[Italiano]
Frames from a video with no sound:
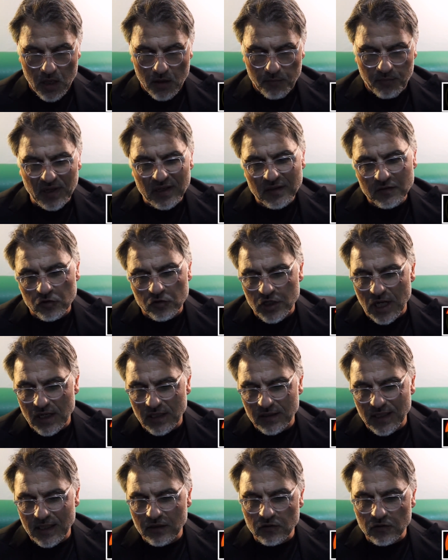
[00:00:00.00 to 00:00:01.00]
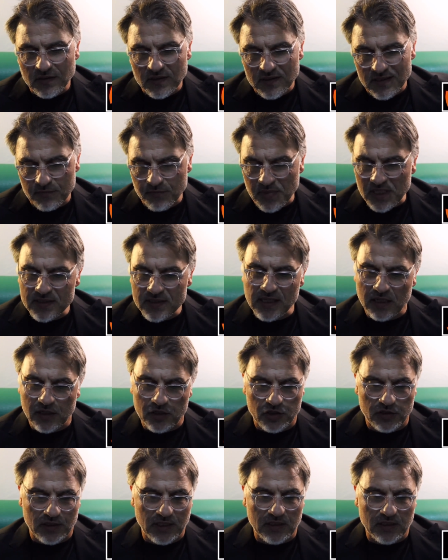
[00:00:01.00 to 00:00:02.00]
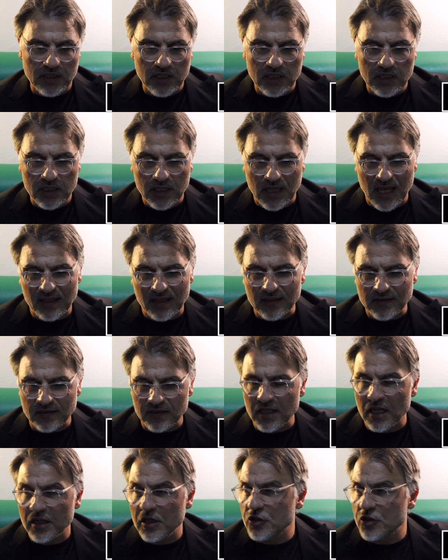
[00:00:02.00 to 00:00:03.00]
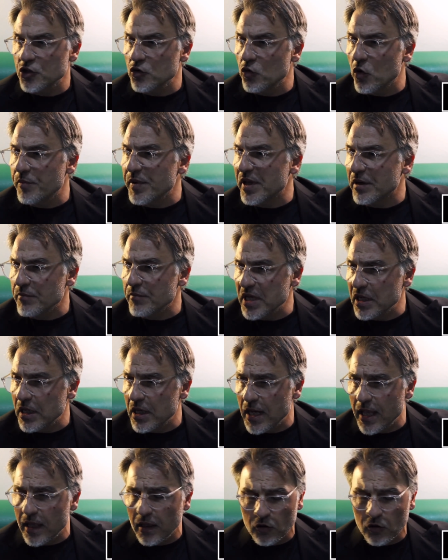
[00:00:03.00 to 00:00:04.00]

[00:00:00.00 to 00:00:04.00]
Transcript: Per il sociale intendo sensibilizzare i cittadini e destinare il 5 per 1000,